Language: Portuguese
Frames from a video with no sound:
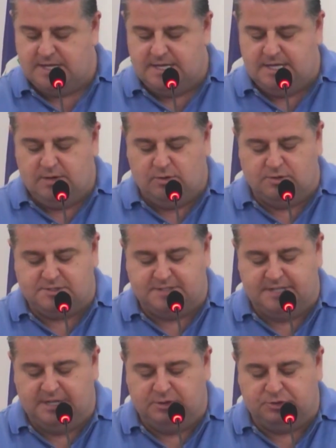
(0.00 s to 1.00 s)

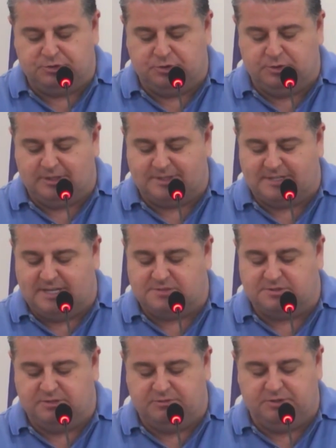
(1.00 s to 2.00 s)
considerando todo o
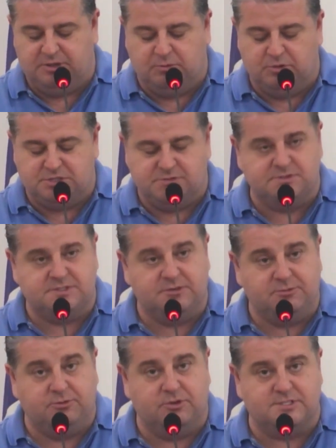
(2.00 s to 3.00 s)
atraso devido a motivos de
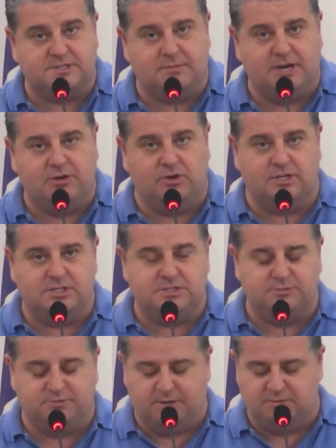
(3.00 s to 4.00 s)
força maior que
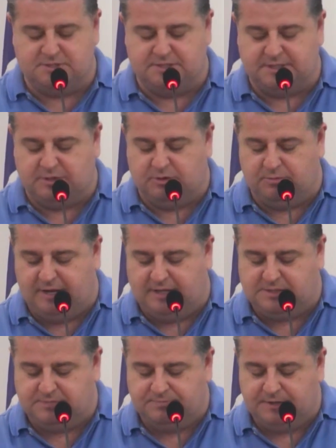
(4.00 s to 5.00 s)
tivemos
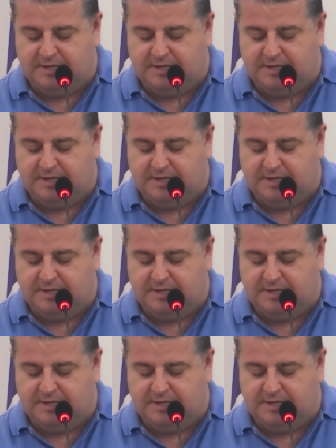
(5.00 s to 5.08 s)
anteriormente.